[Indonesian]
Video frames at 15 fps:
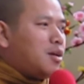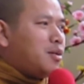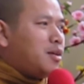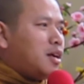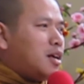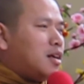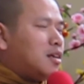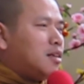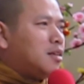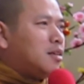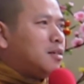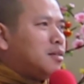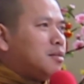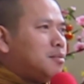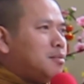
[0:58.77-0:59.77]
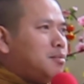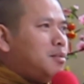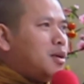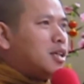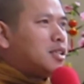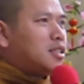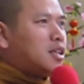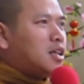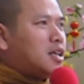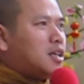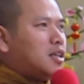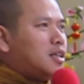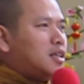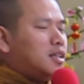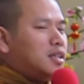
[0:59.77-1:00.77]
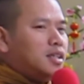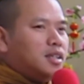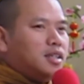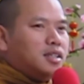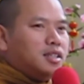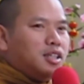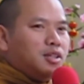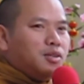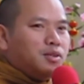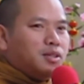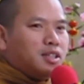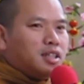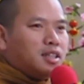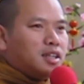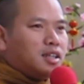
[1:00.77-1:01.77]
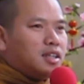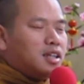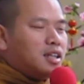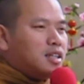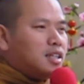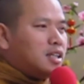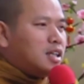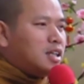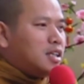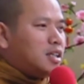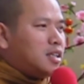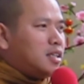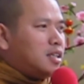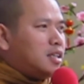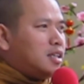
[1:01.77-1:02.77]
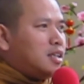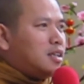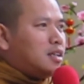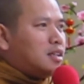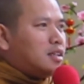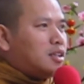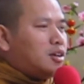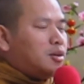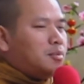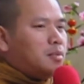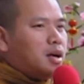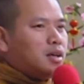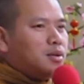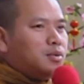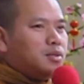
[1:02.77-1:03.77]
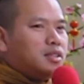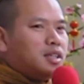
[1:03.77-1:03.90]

yang biasa di Indonesia terkenal dengan tahun baru